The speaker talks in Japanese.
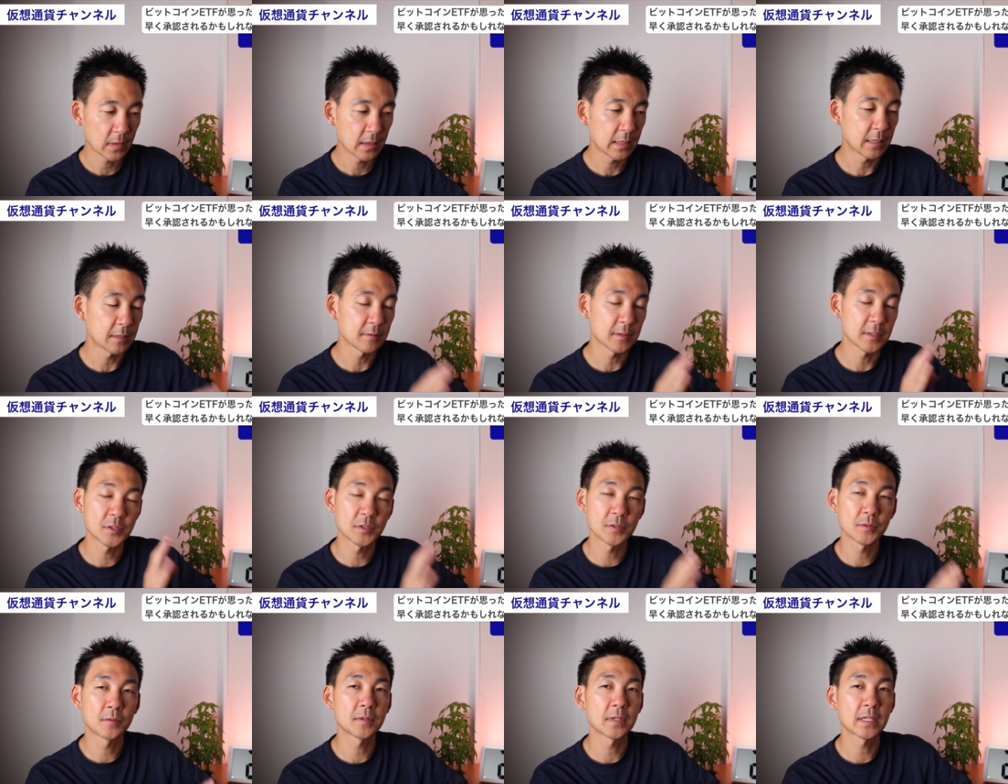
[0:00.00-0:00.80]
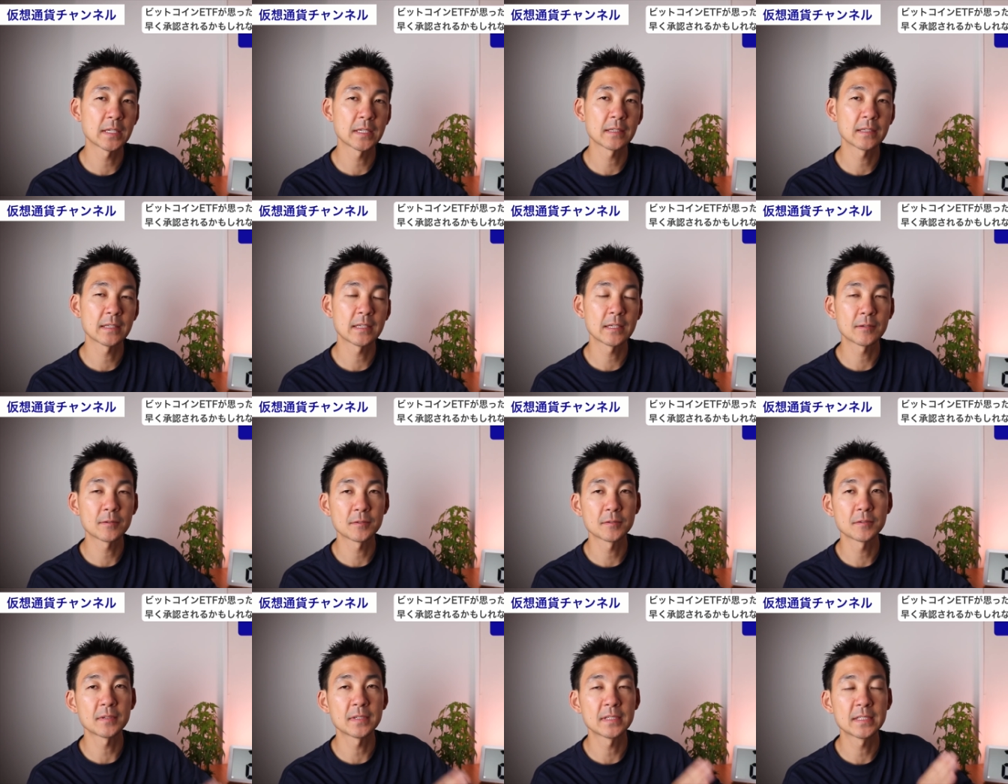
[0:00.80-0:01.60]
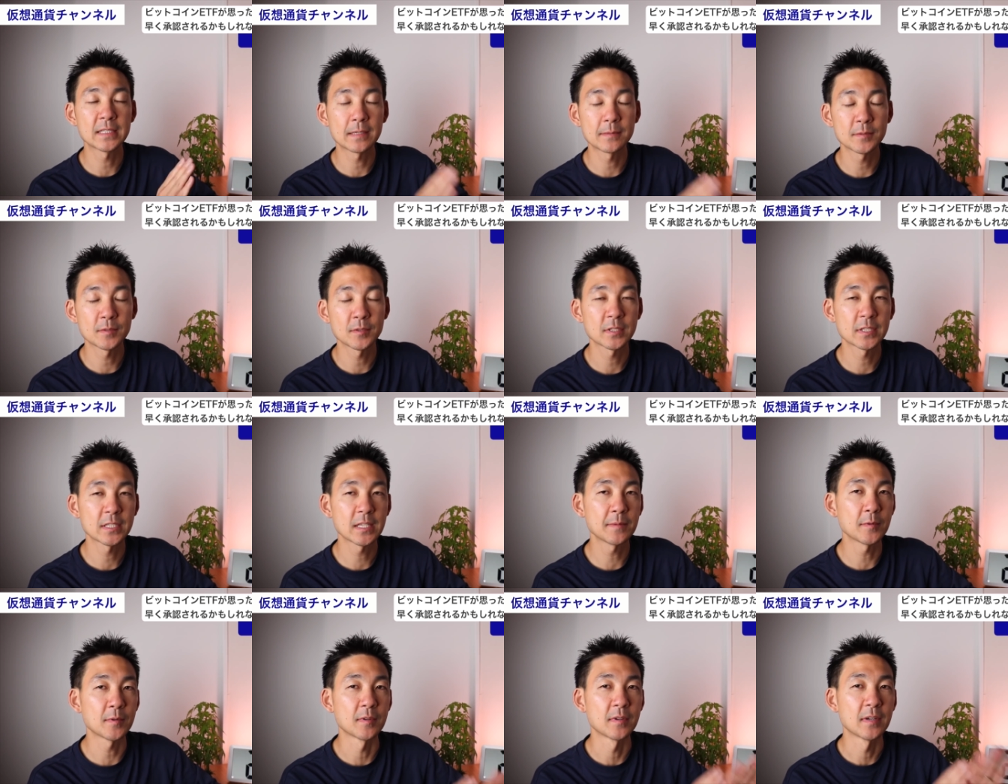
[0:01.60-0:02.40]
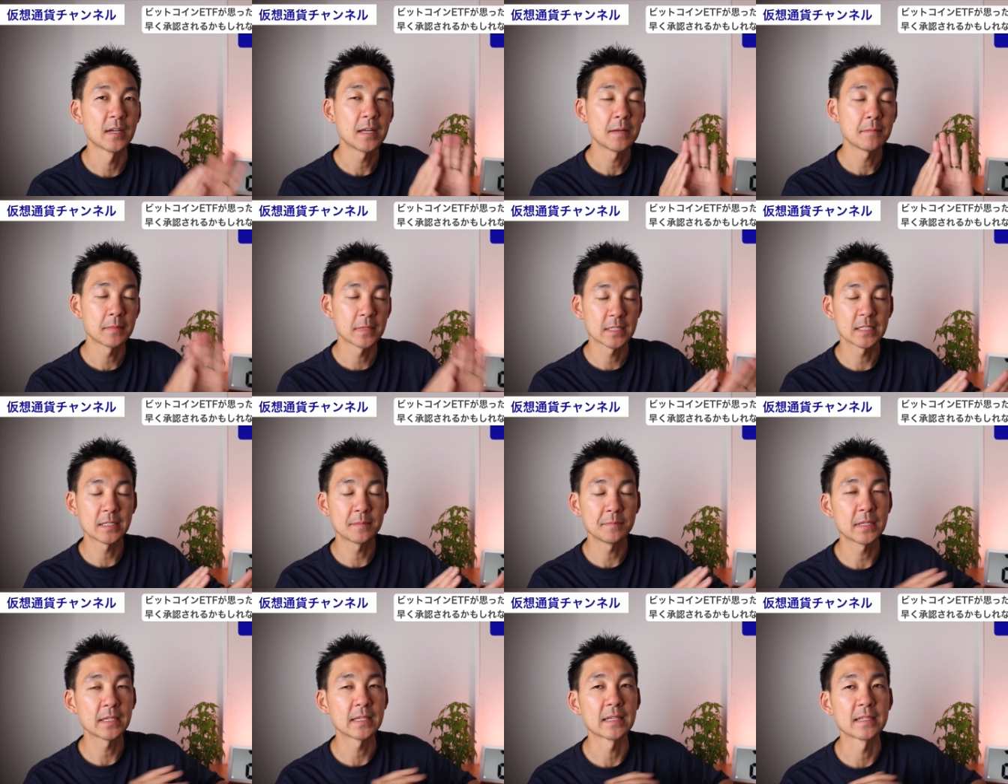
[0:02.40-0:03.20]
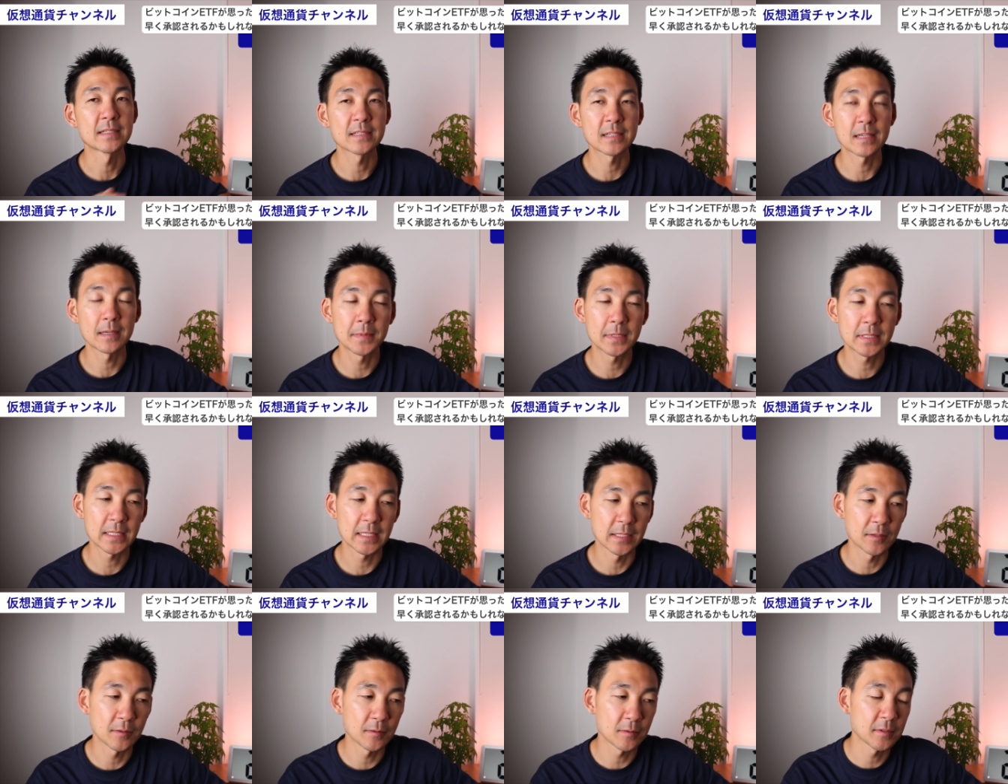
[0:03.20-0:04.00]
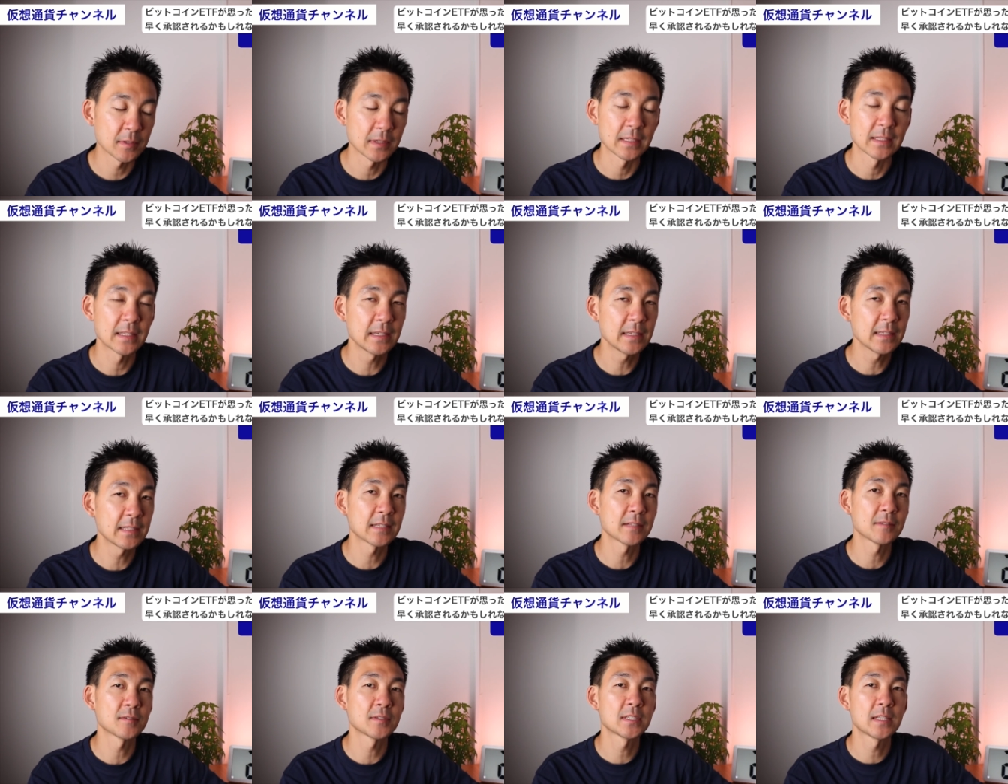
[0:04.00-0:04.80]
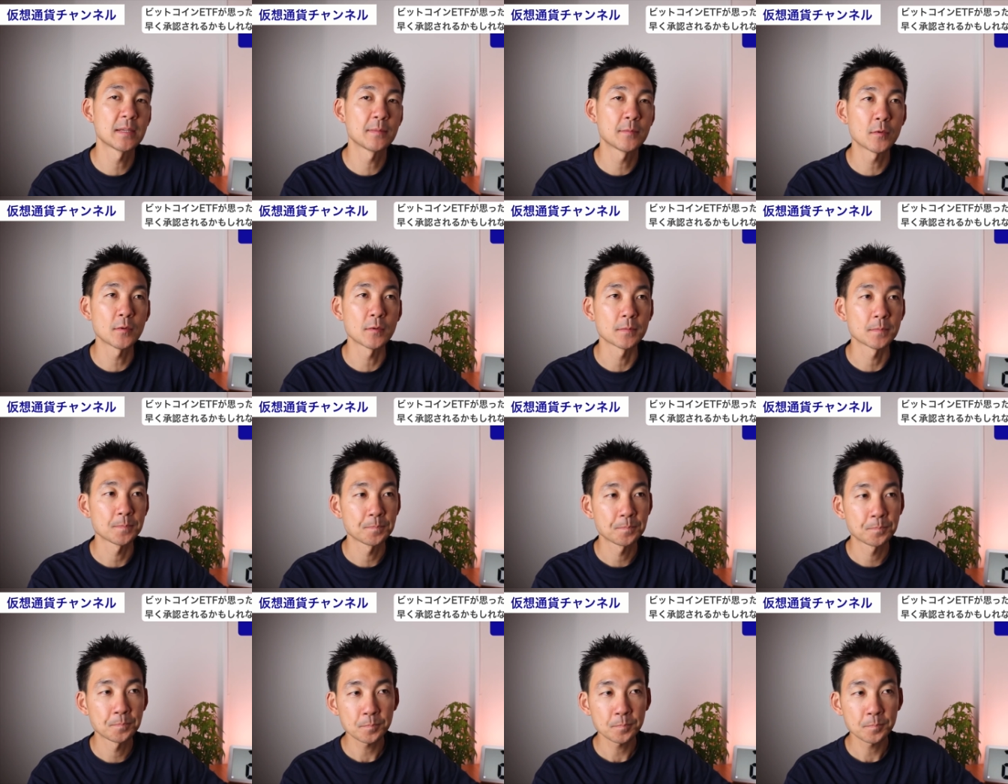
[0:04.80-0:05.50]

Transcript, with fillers: あとは中央銀行のリザーブとしても人民元使いませんよというのはできたとしても、